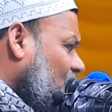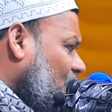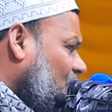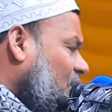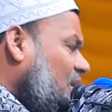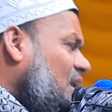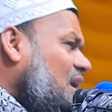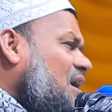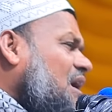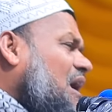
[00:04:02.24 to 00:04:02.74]
বলো
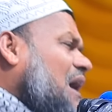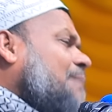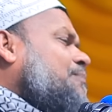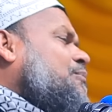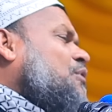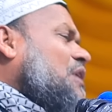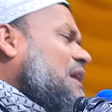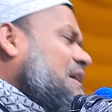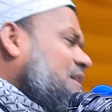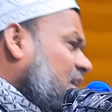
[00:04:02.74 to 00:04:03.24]

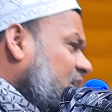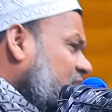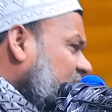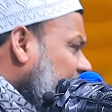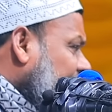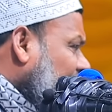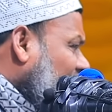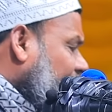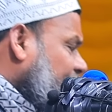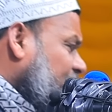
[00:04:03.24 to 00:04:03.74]
আব্দুর রাজাক
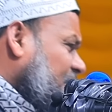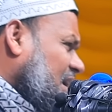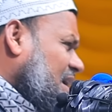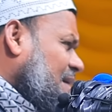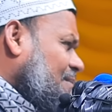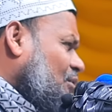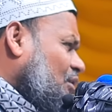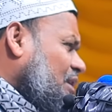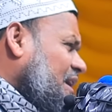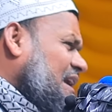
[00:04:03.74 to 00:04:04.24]
সাহেব
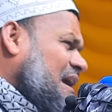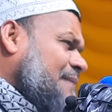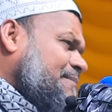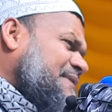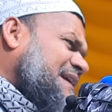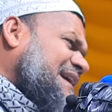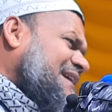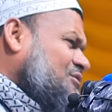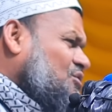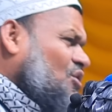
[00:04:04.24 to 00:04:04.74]
আপনাকে বললেন
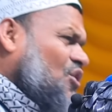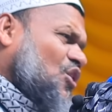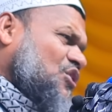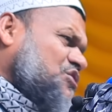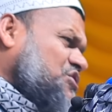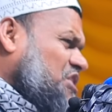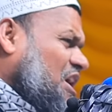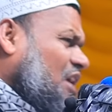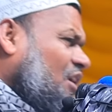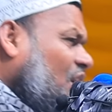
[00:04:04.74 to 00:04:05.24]
আপনার একটু
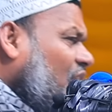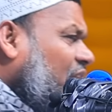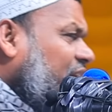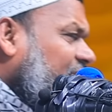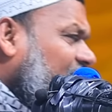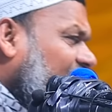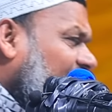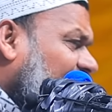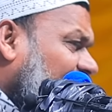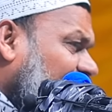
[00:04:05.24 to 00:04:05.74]
লজ্জা
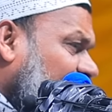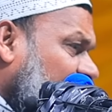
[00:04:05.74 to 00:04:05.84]
হয় না